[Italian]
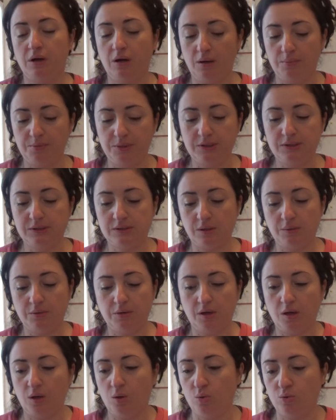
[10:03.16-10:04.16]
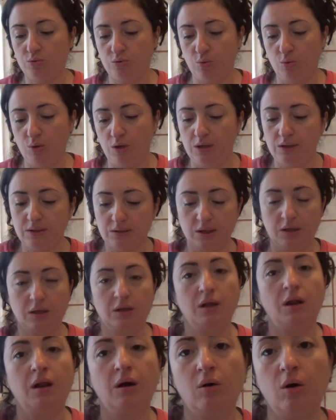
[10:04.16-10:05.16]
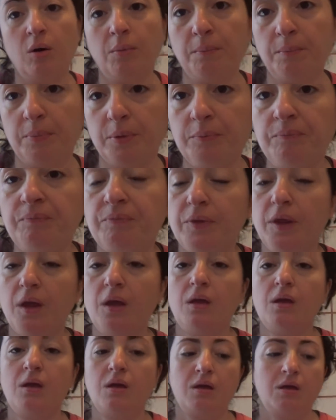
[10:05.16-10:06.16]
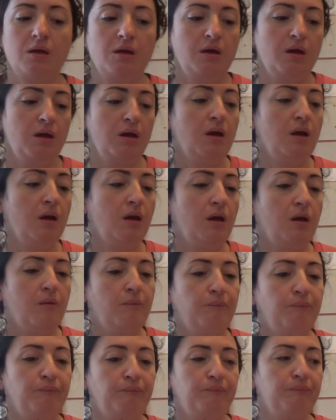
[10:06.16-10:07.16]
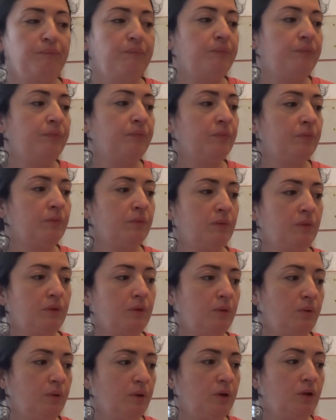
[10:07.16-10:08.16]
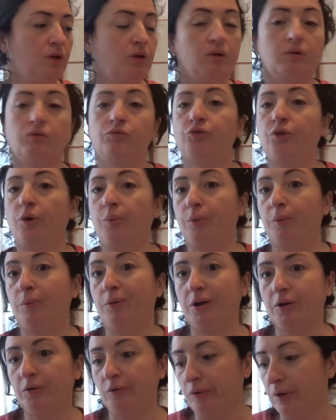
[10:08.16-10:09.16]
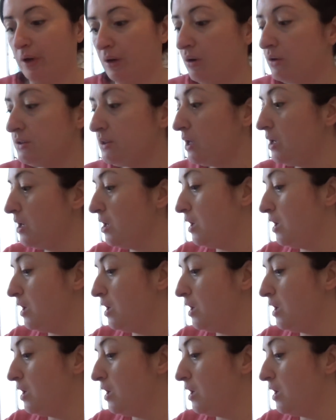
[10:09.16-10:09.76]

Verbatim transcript: la pizza perché io uso quelli interi della coppa e ehm, quindi ho preparato varie cose